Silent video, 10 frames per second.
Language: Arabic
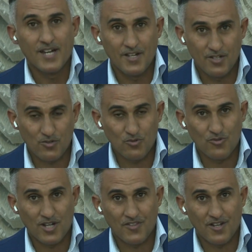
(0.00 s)
أن
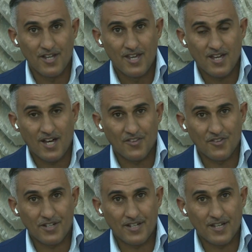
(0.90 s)
يكونوا أيضا
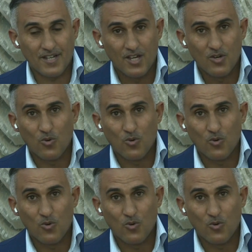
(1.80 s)
حاضرين